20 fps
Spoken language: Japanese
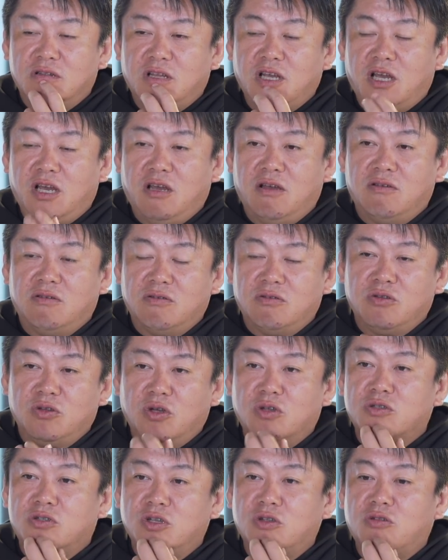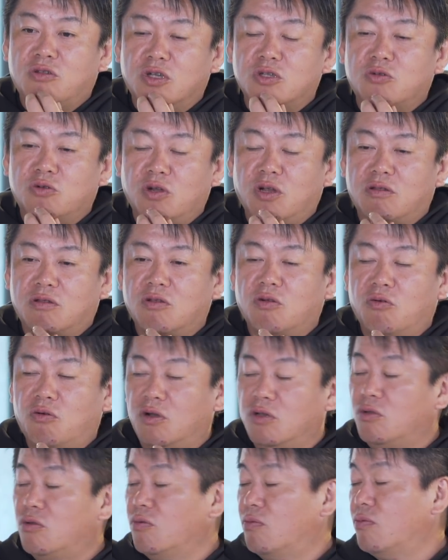ん、でいや絶対それやった方
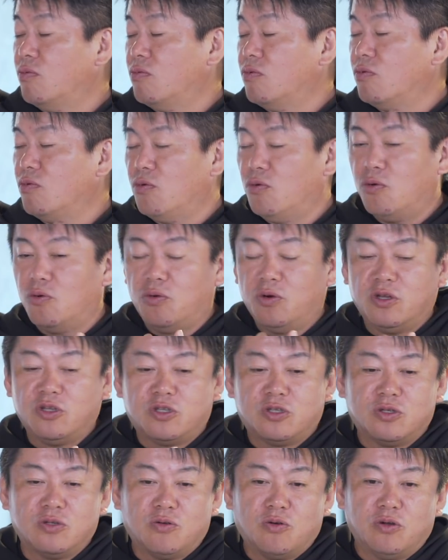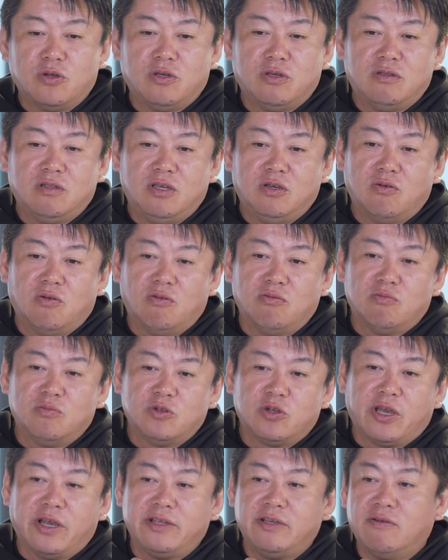がいいと。うん、俺すごい日本
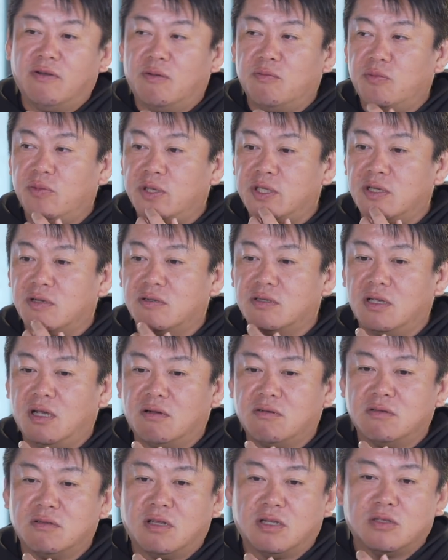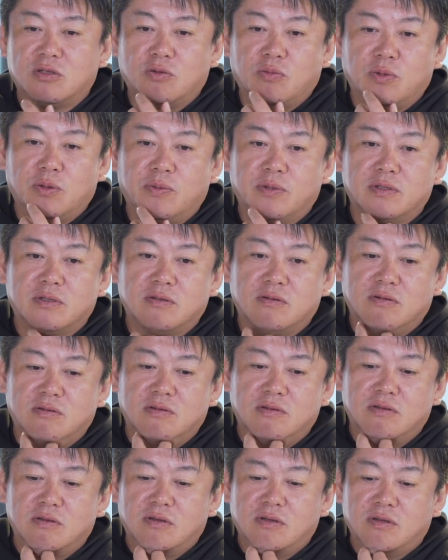向けにはめちゃくちゃ役に立つと思いますよ。うん
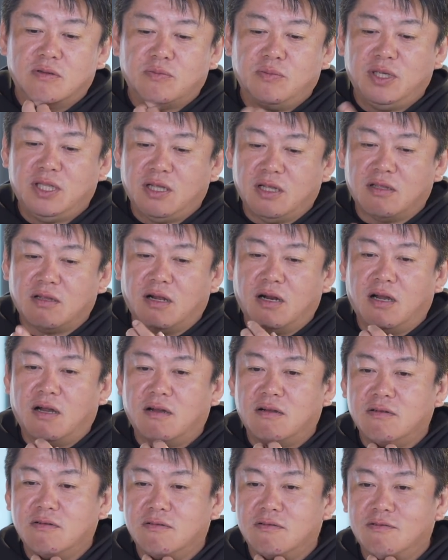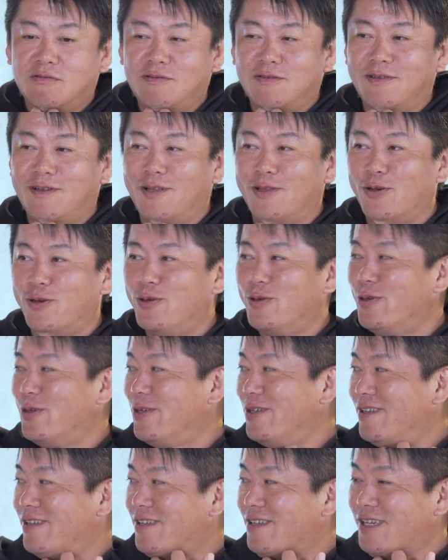うん、見てたらあの
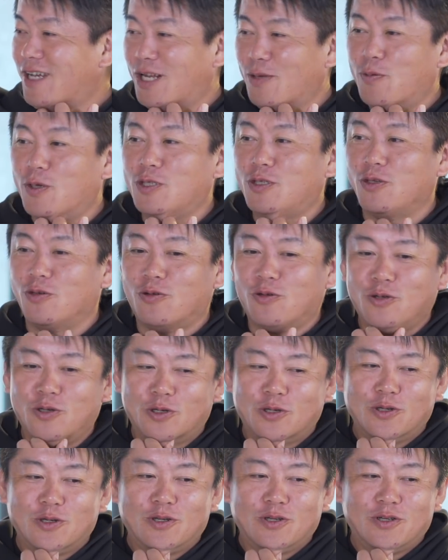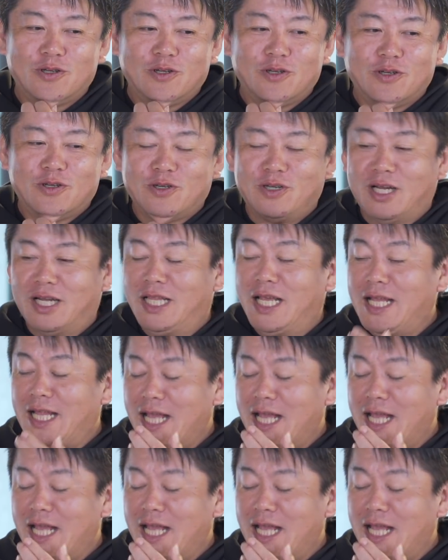やりますよ。でよね。で